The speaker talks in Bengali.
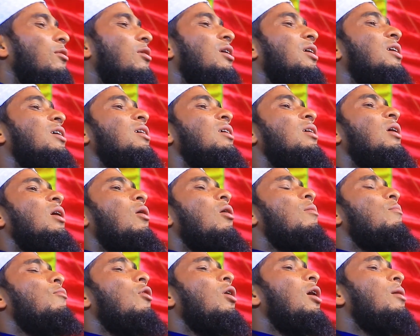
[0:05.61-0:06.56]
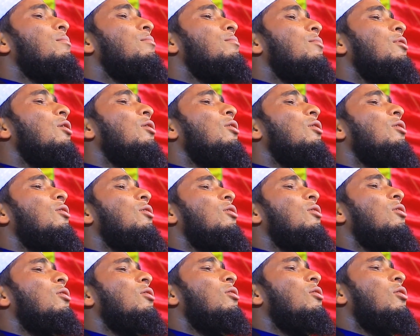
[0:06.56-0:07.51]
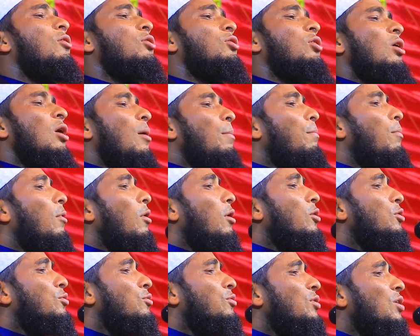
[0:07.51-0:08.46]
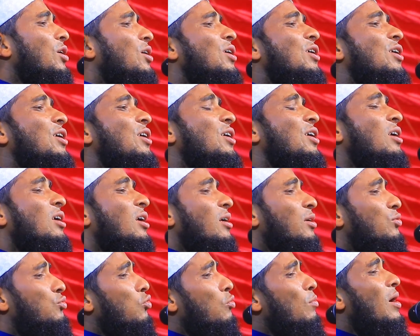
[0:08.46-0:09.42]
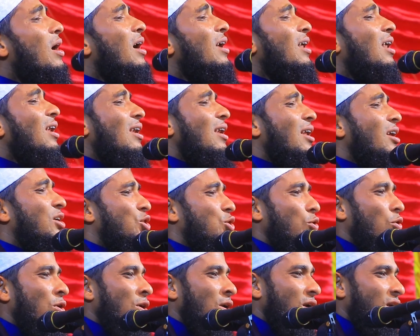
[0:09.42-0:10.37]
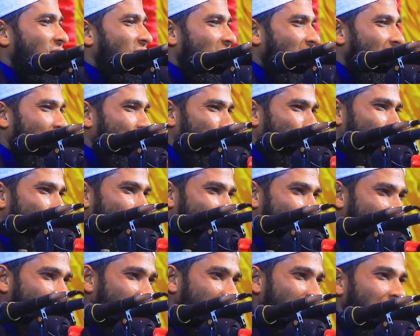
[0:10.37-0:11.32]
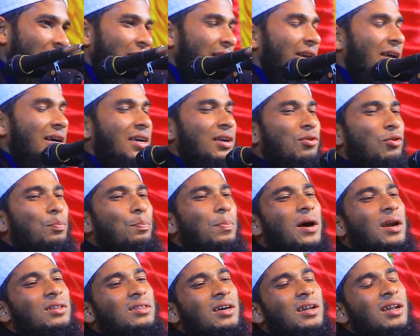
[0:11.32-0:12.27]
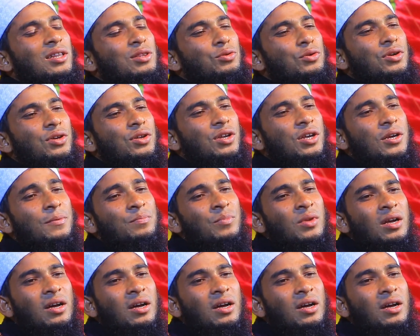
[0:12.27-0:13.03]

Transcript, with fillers: বলে ও মোহাম্মদ বলো তো দেখি তোমার আল্লাহ স্বর্ণের দ্বারা তৈরি নাকি রূপার দ্বারা তৈরি